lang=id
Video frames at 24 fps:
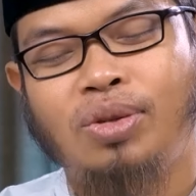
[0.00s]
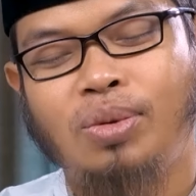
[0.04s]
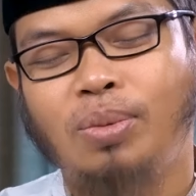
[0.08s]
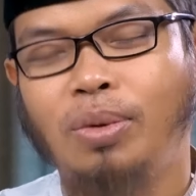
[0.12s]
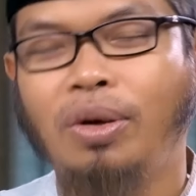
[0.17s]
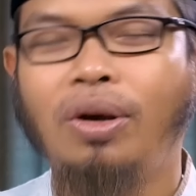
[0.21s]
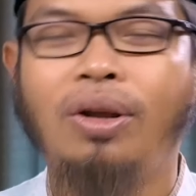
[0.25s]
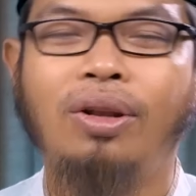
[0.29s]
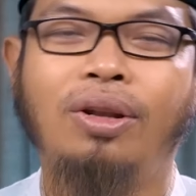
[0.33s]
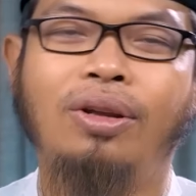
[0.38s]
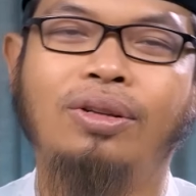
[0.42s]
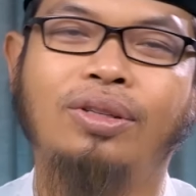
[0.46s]

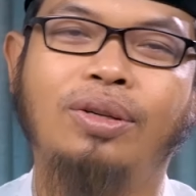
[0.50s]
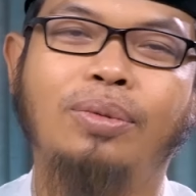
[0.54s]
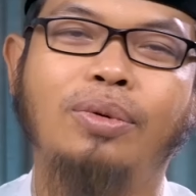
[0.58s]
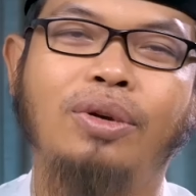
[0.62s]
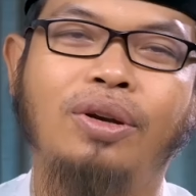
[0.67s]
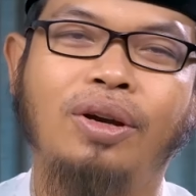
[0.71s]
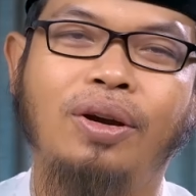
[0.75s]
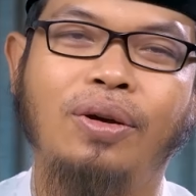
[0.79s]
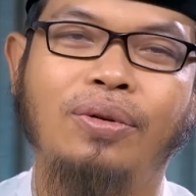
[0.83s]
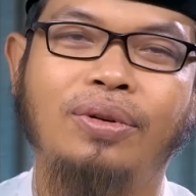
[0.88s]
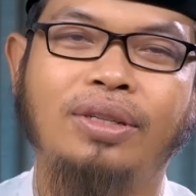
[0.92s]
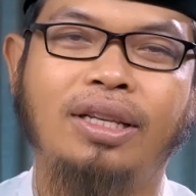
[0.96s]
Semoga Allah
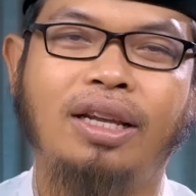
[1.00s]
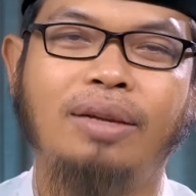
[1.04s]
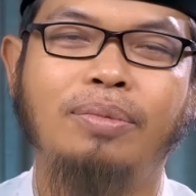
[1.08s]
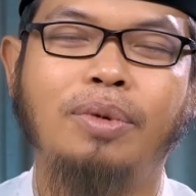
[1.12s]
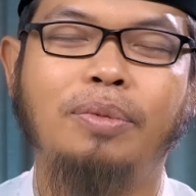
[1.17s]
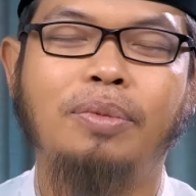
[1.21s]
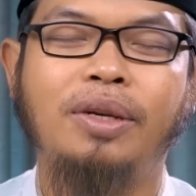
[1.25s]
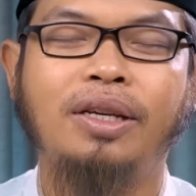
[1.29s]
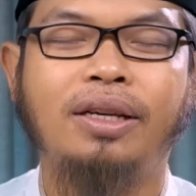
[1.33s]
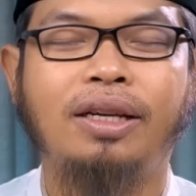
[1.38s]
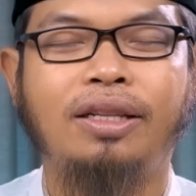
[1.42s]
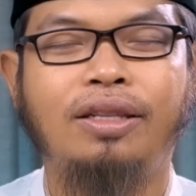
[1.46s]

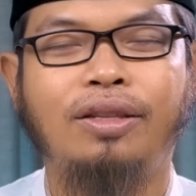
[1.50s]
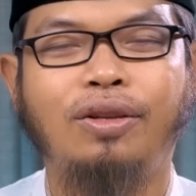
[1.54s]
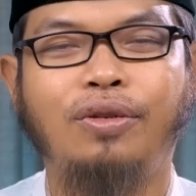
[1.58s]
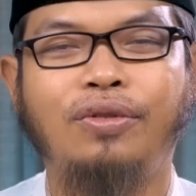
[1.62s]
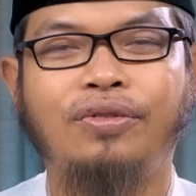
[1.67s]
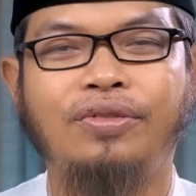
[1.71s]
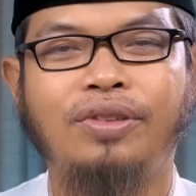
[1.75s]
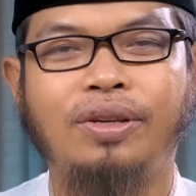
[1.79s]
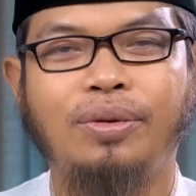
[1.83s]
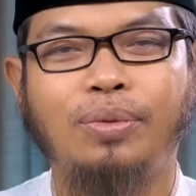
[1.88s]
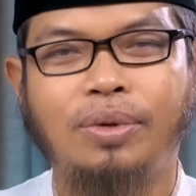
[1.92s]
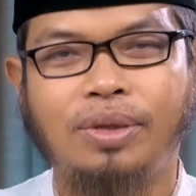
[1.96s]
Taala memberikan
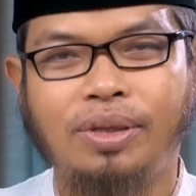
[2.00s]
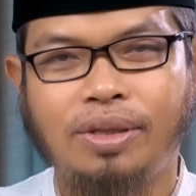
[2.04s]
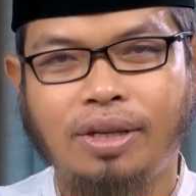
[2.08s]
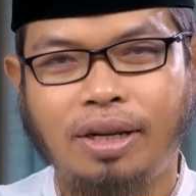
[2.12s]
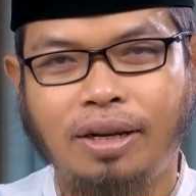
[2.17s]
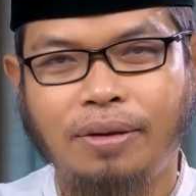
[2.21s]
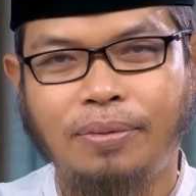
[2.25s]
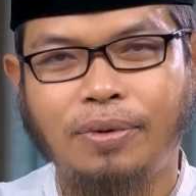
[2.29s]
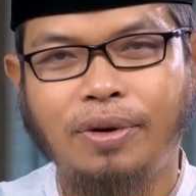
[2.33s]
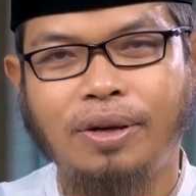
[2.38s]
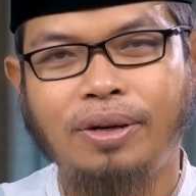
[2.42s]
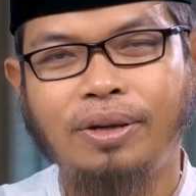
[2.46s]
taufik.
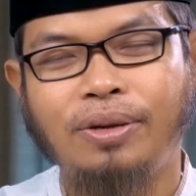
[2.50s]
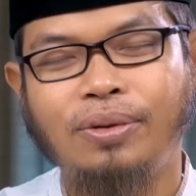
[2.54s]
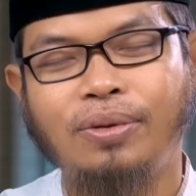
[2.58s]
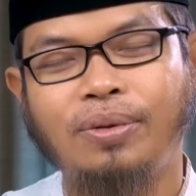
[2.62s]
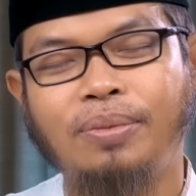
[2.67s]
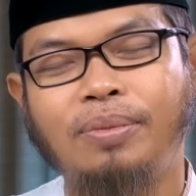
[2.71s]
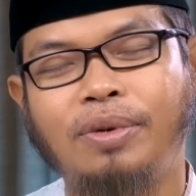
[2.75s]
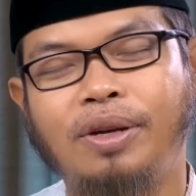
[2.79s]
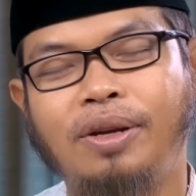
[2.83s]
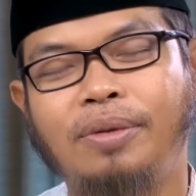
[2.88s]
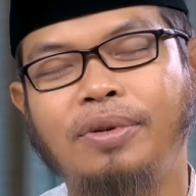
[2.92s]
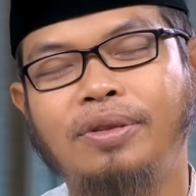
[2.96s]

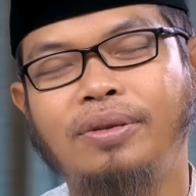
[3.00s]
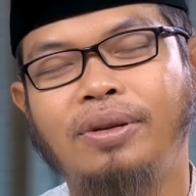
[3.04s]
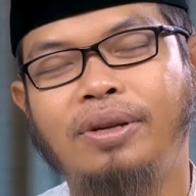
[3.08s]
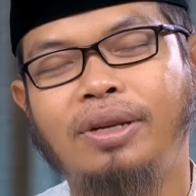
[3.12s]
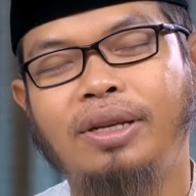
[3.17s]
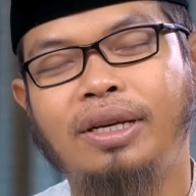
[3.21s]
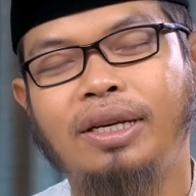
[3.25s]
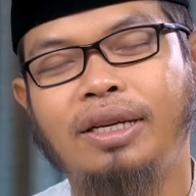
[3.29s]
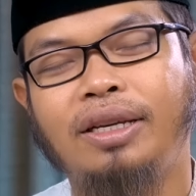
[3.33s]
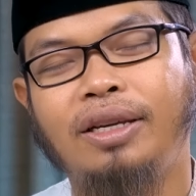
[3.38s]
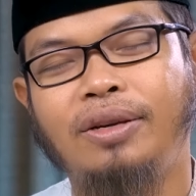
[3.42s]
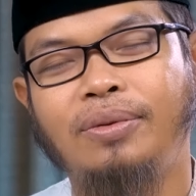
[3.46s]
Wassalamualaikum
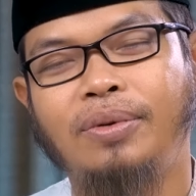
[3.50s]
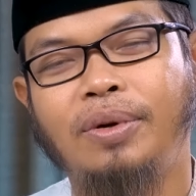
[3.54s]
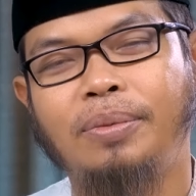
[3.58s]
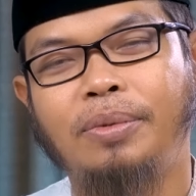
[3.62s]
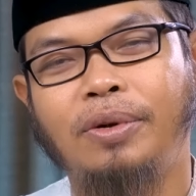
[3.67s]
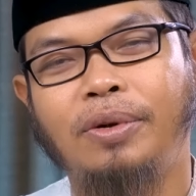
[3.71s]
warahmatullahi